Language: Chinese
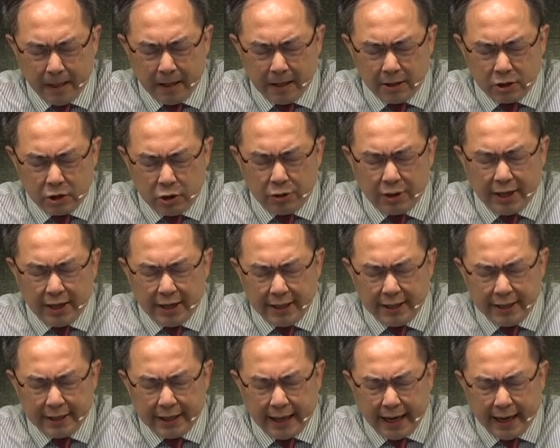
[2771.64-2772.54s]
求你
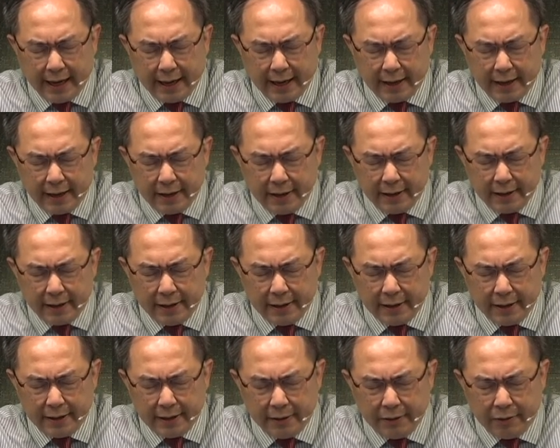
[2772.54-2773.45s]
恩待
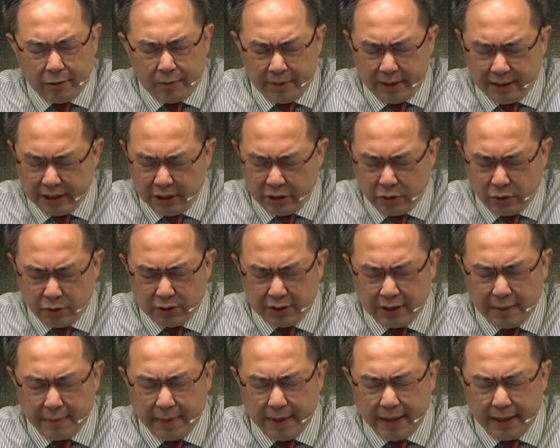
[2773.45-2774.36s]
我们的弟兄
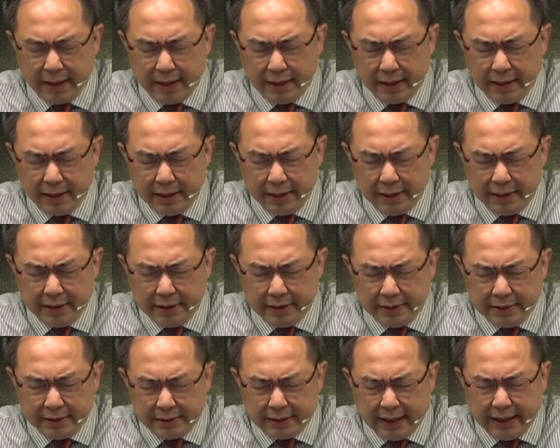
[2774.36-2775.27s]
姐妹，
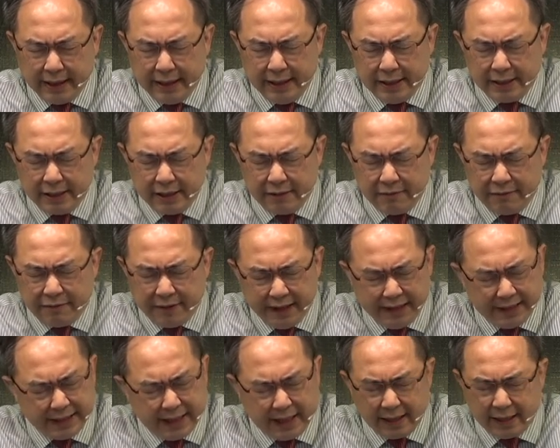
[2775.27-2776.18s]
在疫情
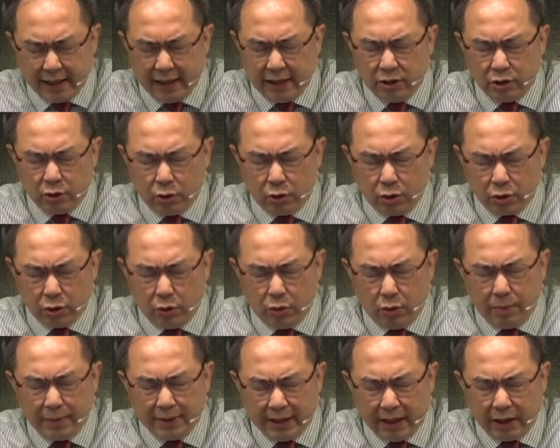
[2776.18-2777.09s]
非常严重的时候，
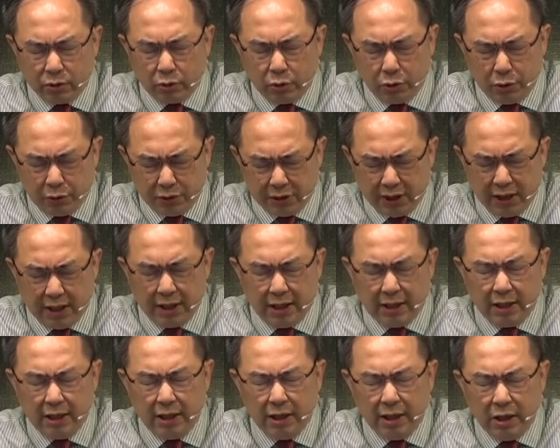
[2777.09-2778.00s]
我们当中有些
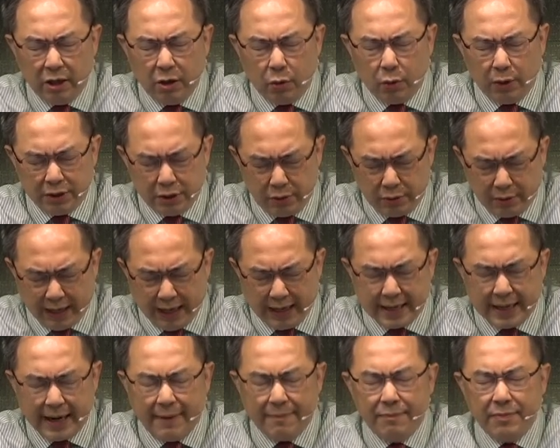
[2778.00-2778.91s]
人会受感
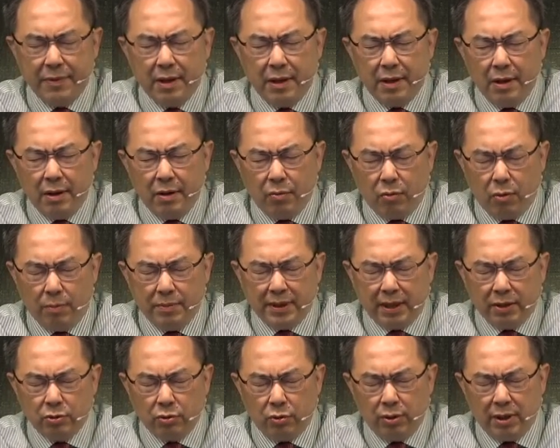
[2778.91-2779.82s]
染，我们
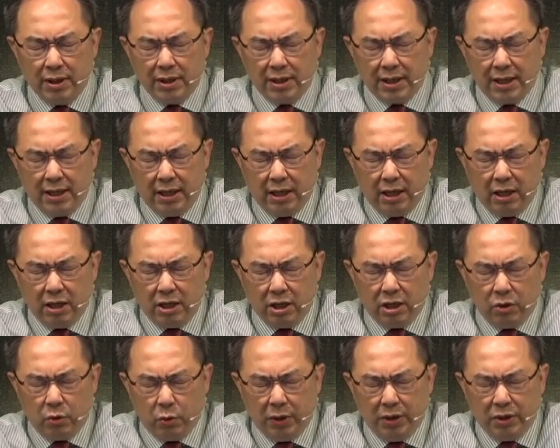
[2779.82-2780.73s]
当中人可能
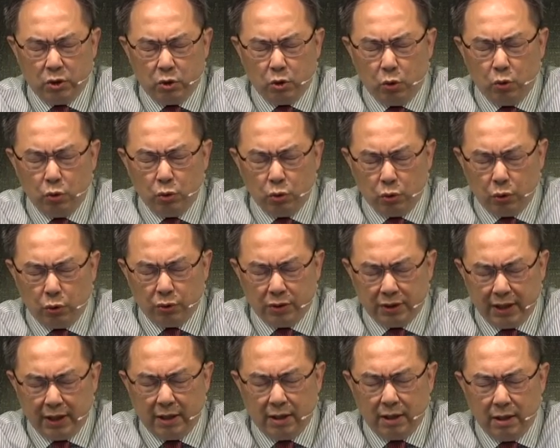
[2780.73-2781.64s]
会中重
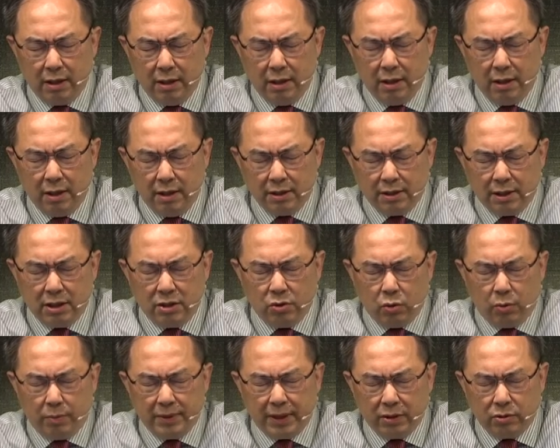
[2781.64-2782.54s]
症，甚至
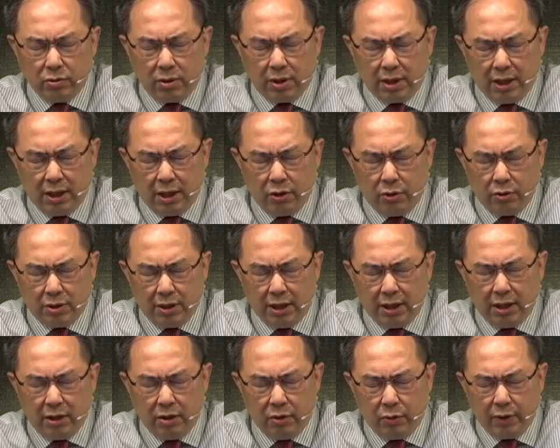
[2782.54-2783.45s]
我们当中可能有些
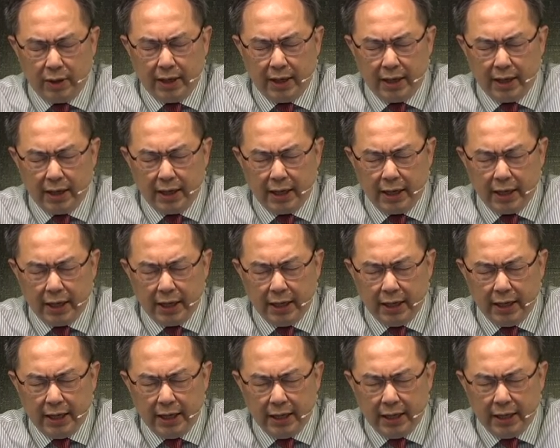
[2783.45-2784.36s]
人会。
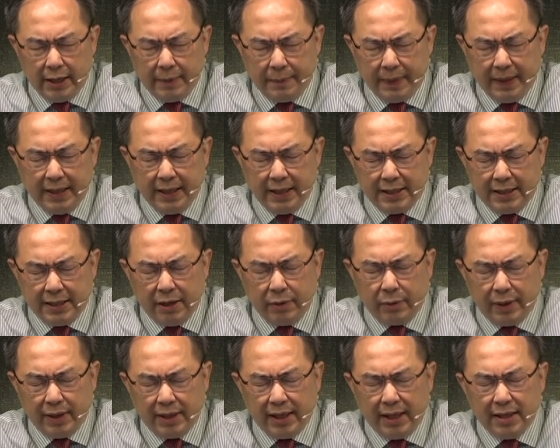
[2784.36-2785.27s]
被你接
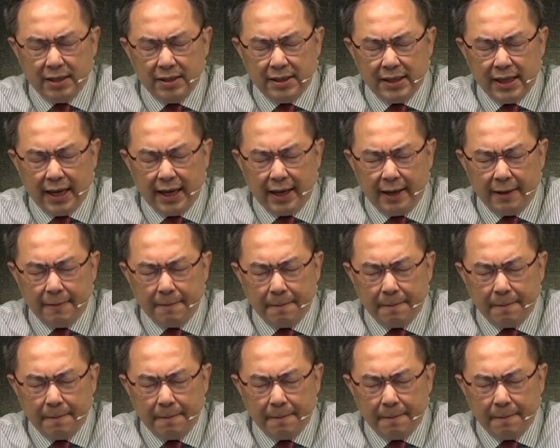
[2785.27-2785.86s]
回天家，